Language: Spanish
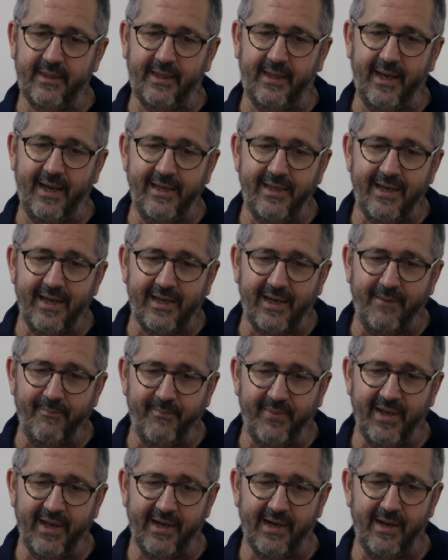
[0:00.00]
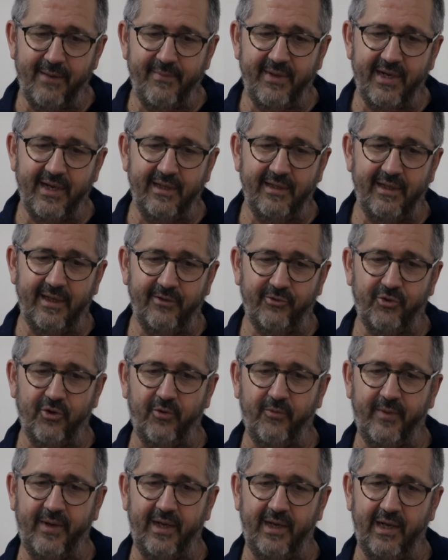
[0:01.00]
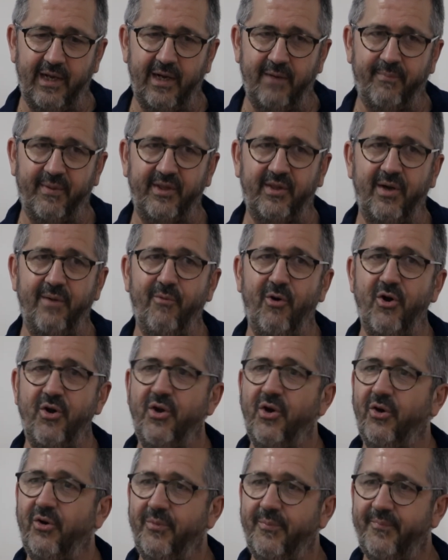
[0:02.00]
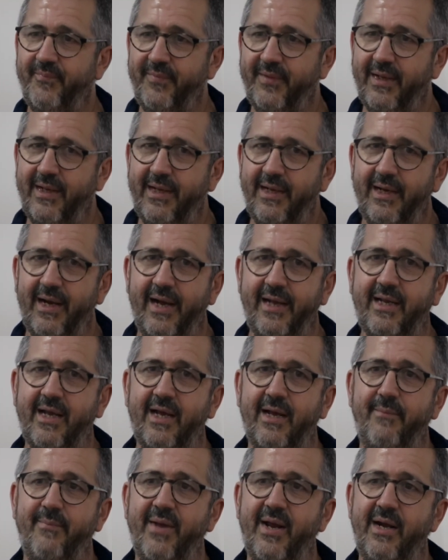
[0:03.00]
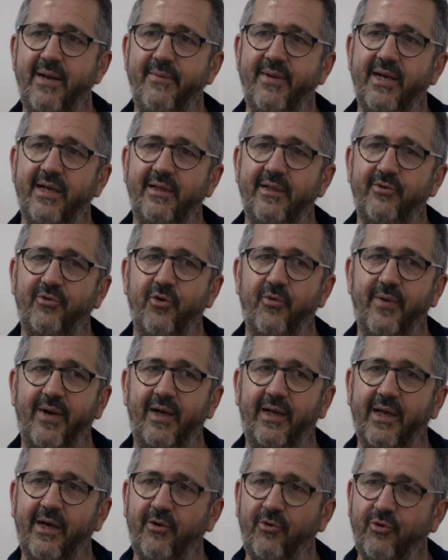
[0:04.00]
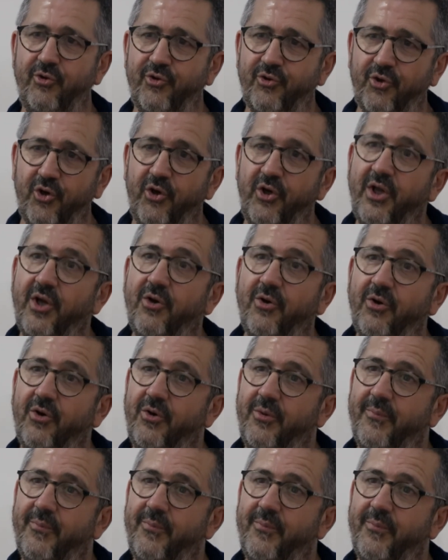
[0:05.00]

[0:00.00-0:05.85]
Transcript: que hay que cambiar la mirada sobre el patrimonio, hay que cambiar la mirada sobre el casco histórico.